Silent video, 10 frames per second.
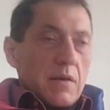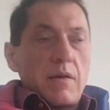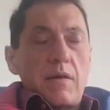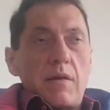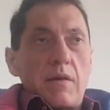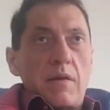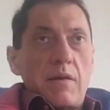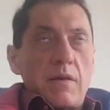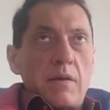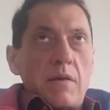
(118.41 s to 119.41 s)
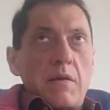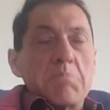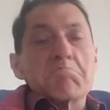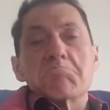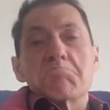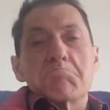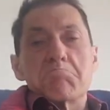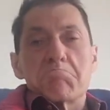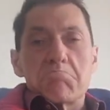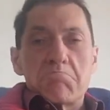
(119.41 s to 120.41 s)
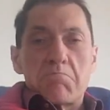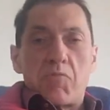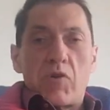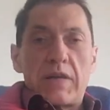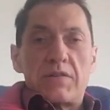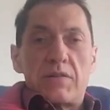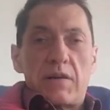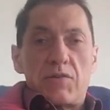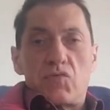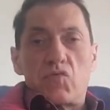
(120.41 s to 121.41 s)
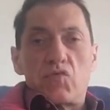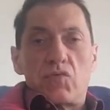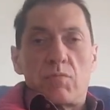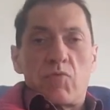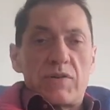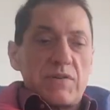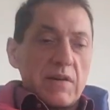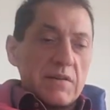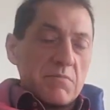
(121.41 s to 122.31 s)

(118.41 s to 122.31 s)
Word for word: eh, può essere giusto, può essere